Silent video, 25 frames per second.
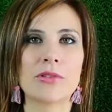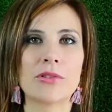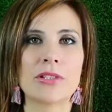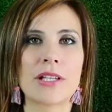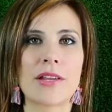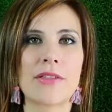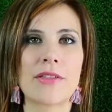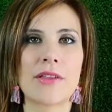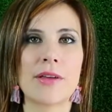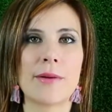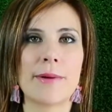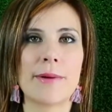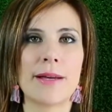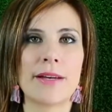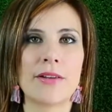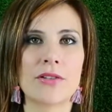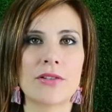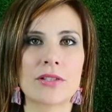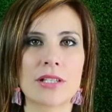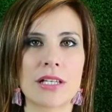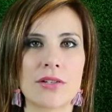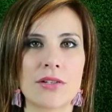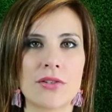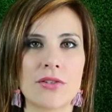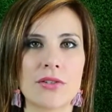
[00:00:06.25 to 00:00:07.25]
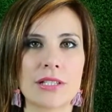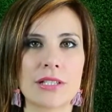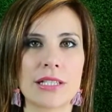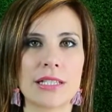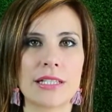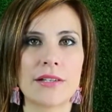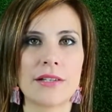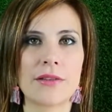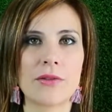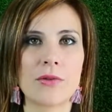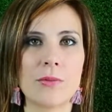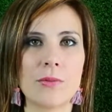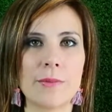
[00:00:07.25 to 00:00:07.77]
hace varios años en
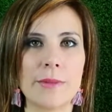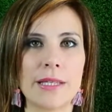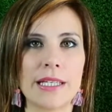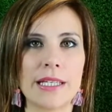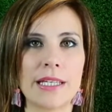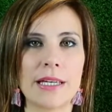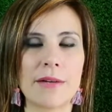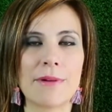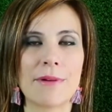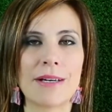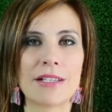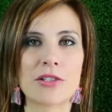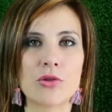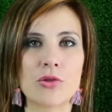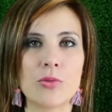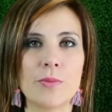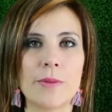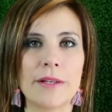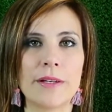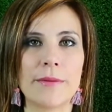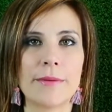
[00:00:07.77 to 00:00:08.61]
Izumi que va súper